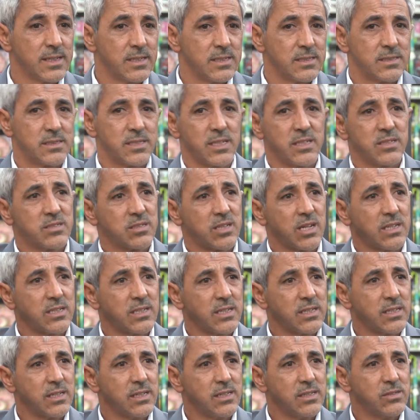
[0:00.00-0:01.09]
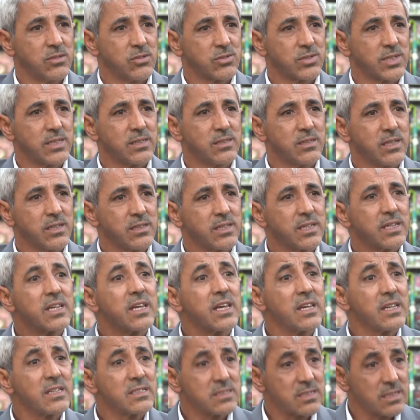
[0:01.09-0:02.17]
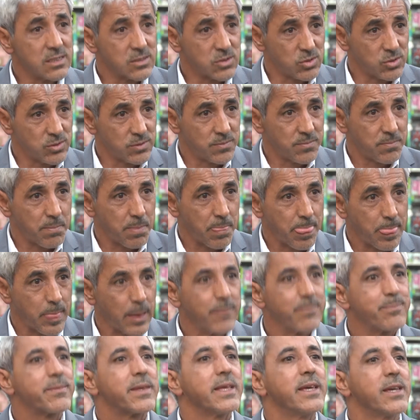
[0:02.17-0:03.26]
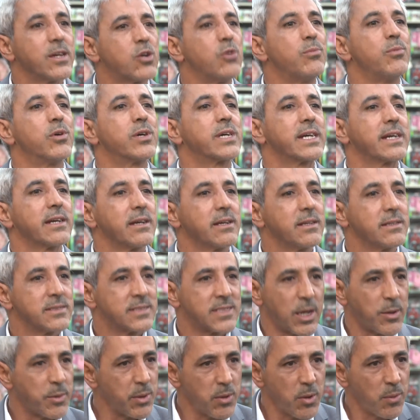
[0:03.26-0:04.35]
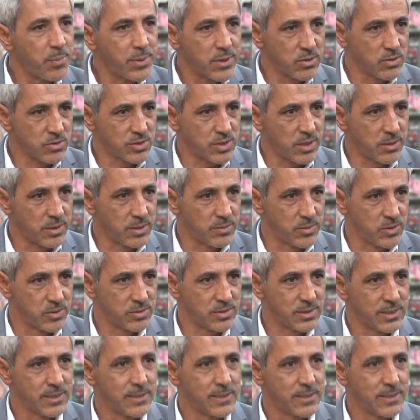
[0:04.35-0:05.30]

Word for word: se instala y no se entiende qué es eso es como que sabemos pero no sabemos.